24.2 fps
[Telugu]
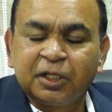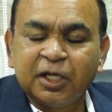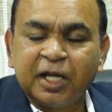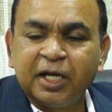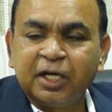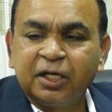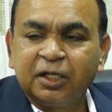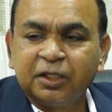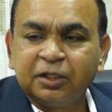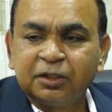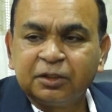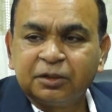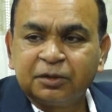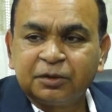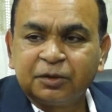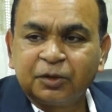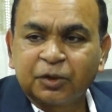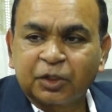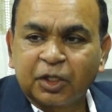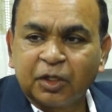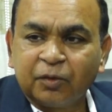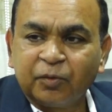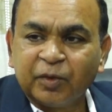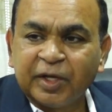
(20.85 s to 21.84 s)
లైక్
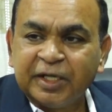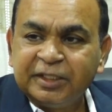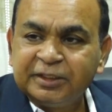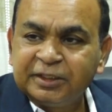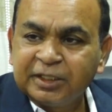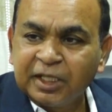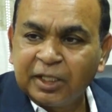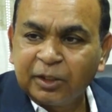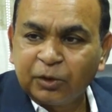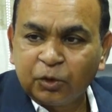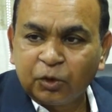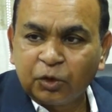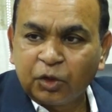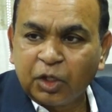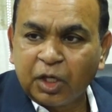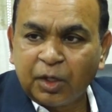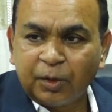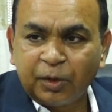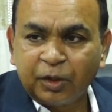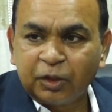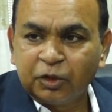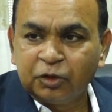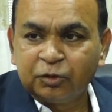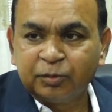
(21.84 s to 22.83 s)
ఒక వైజాగ్లో
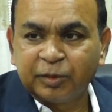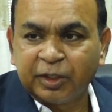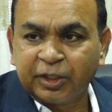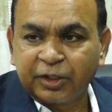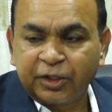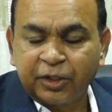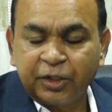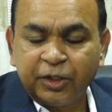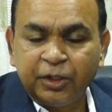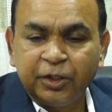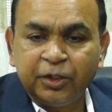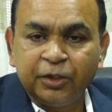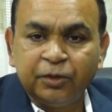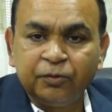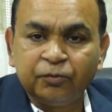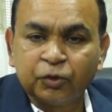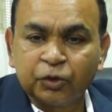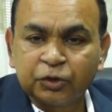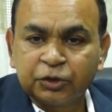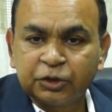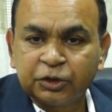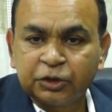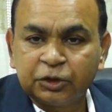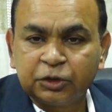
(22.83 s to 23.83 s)
కావాలి మనకి
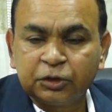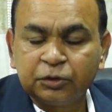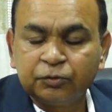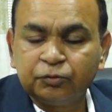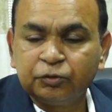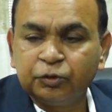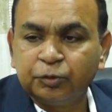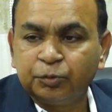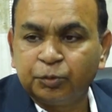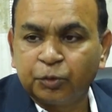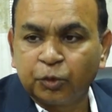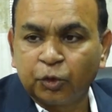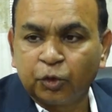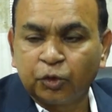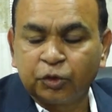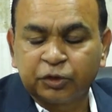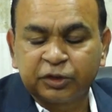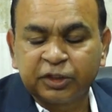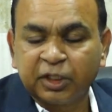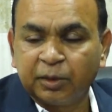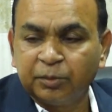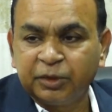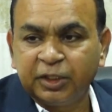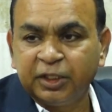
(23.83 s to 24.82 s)
ఇన్ఫోసిస్ విప్రో
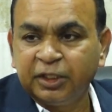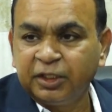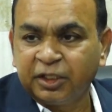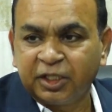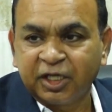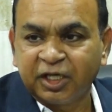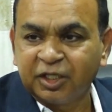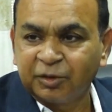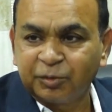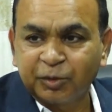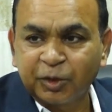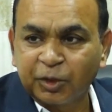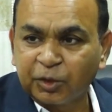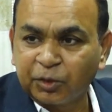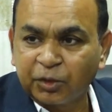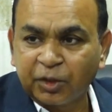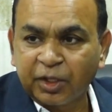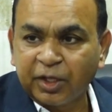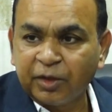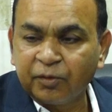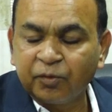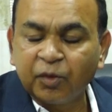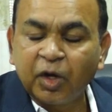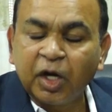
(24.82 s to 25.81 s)
సంథింగ్
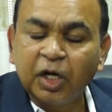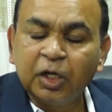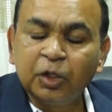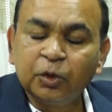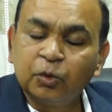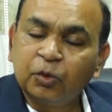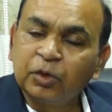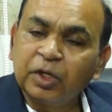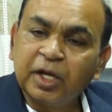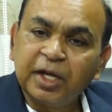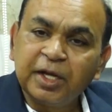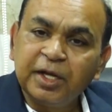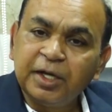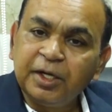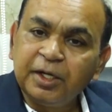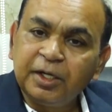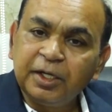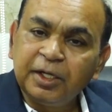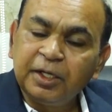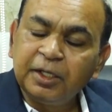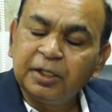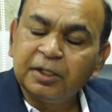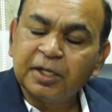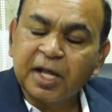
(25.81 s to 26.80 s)
కనపడుతున్నాయి వాళ్ళు కూడా
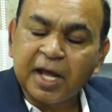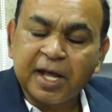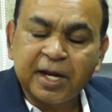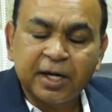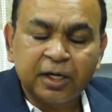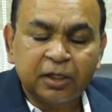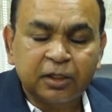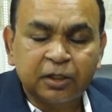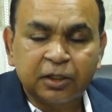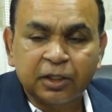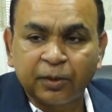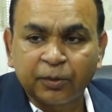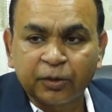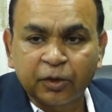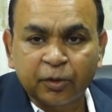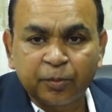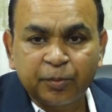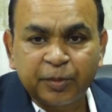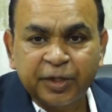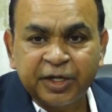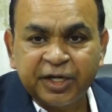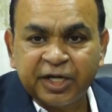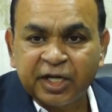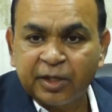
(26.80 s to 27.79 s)
ఏంటి డైరెక్ట్
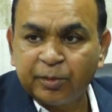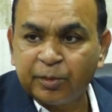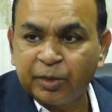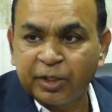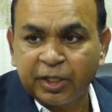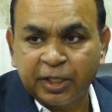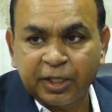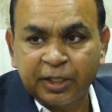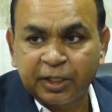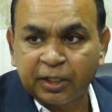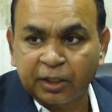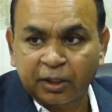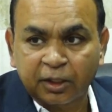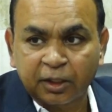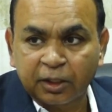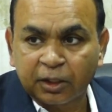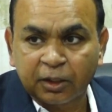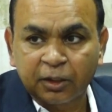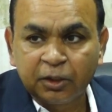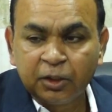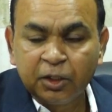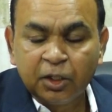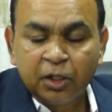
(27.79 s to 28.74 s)
డెవలప్మెంట్ ఏమీ లేదు అక్కడ